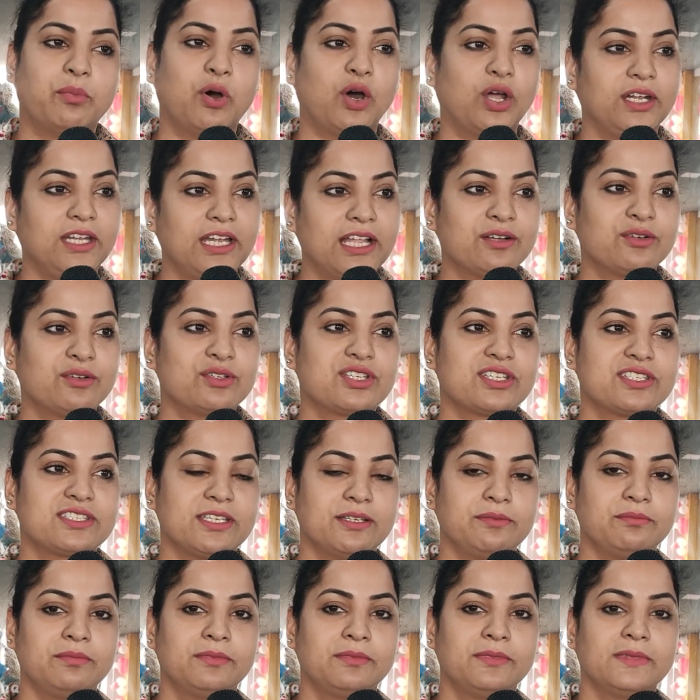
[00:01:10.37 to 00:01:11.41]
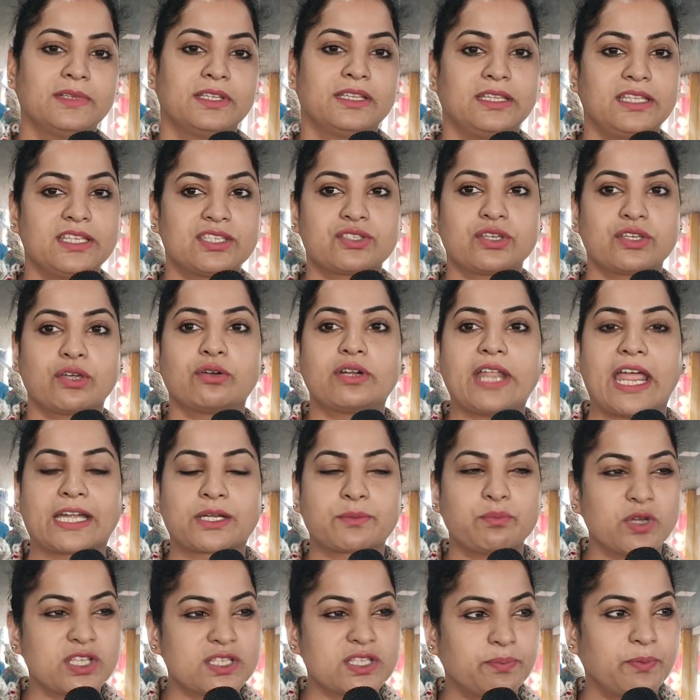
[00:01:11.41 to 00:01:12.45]
भल लगुच जिम निश्चय गोटे
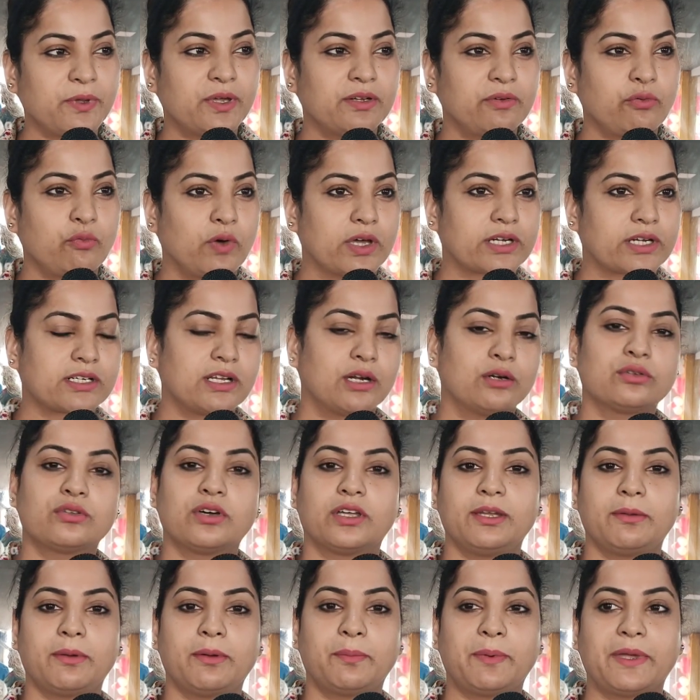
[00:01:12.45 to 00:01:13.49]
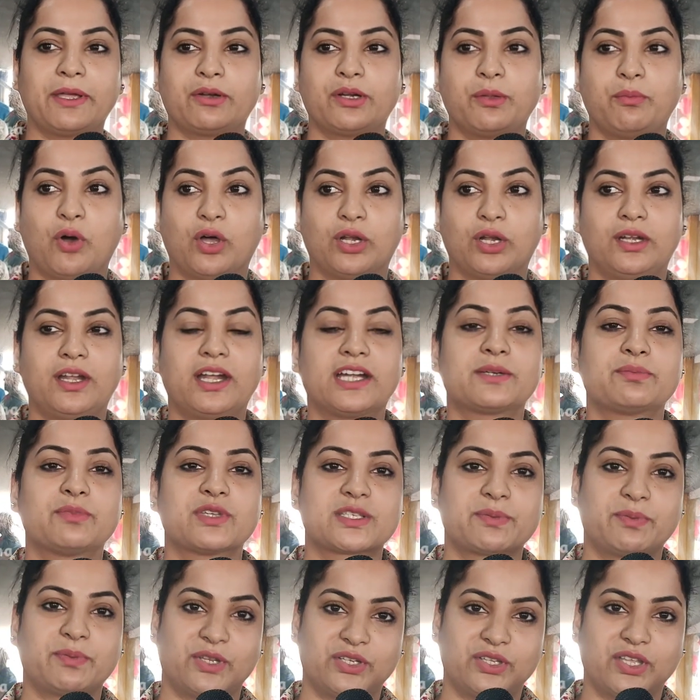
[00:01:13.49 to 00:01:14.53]
आटमोस्फियर वर्कआउट करने गोटे भल
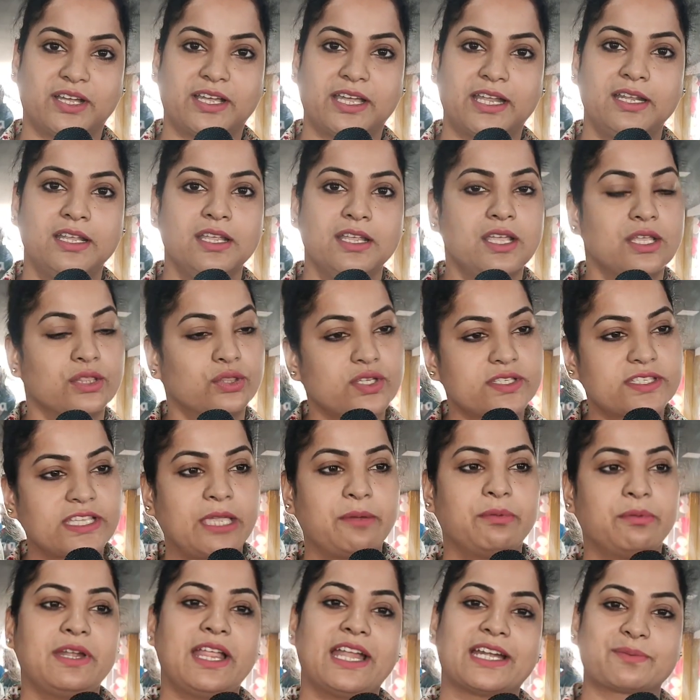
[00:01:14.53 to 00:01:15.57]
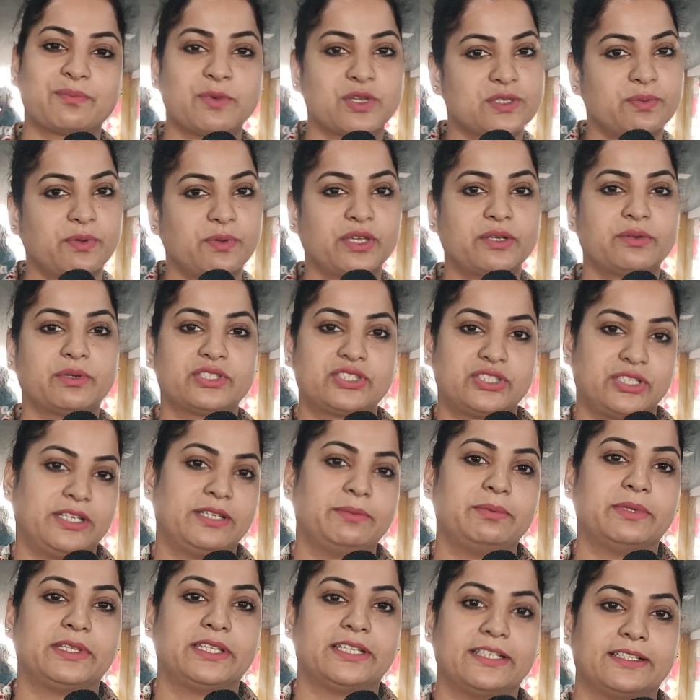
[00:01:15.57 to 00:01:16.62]
आटमोस्फियर दरकार तो से भाई आटमस्फि अच्छे
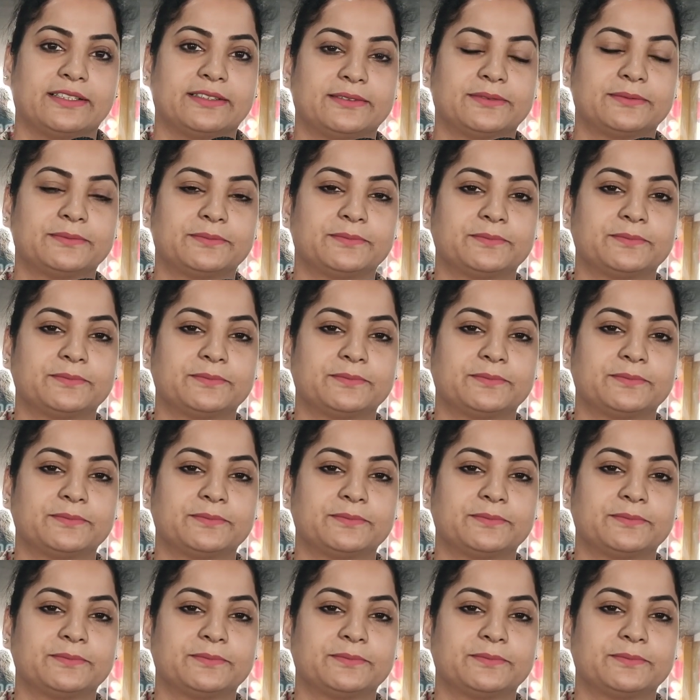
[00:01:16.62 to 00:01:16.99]
ये भितर